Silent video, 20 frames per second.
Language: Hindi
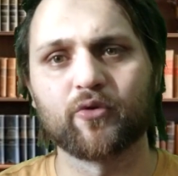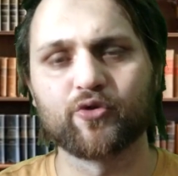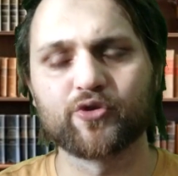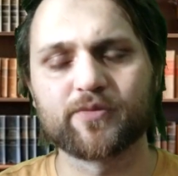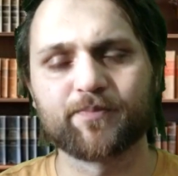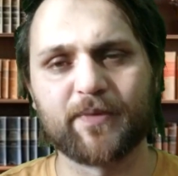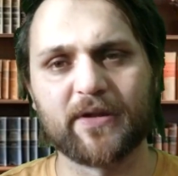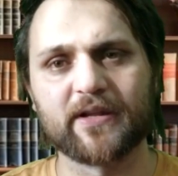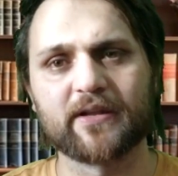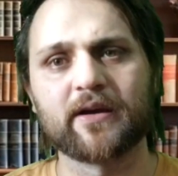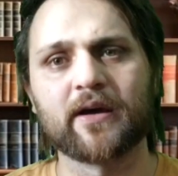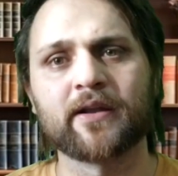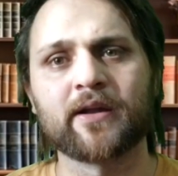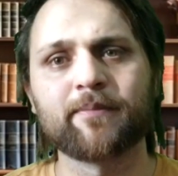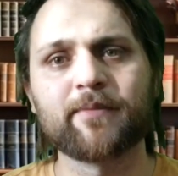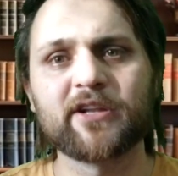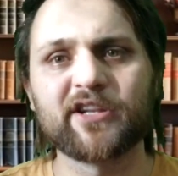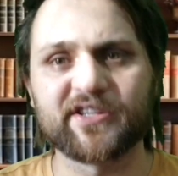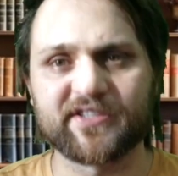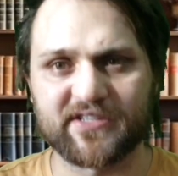और उस प्लेयर का
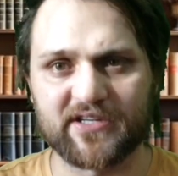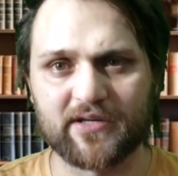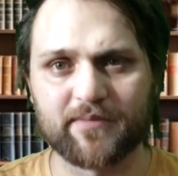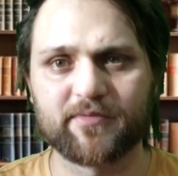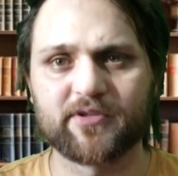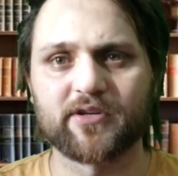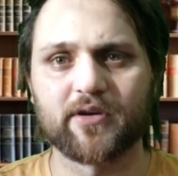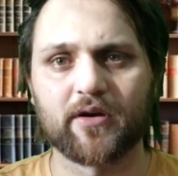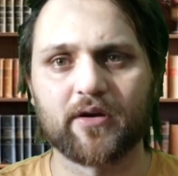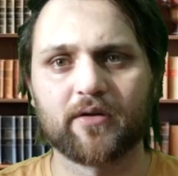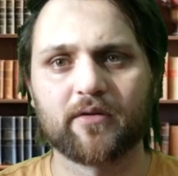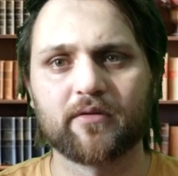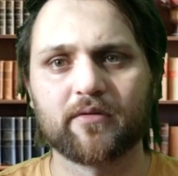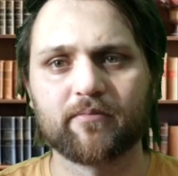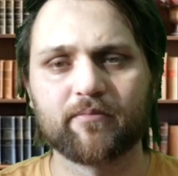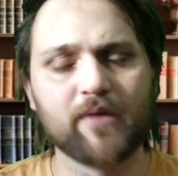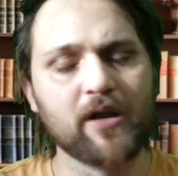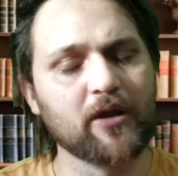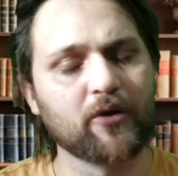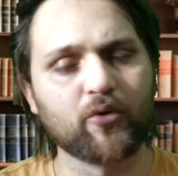नाम है नसीम शाह
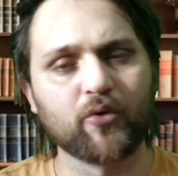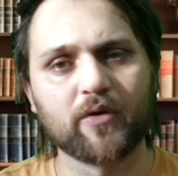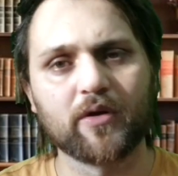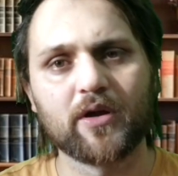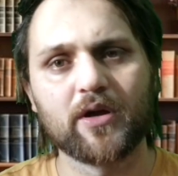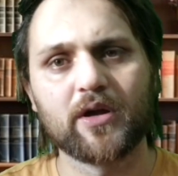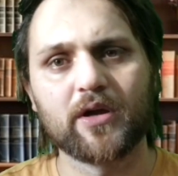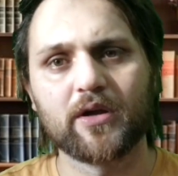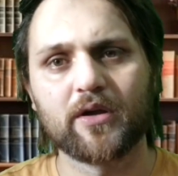बिल्कुल